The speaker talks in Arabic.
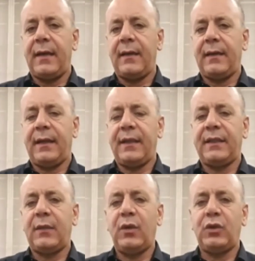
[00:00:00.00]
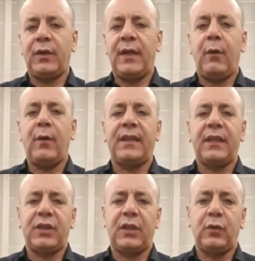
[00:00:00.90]
يعني توجه نحو
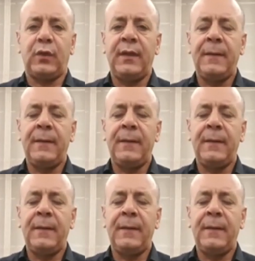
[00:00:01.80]
التشدد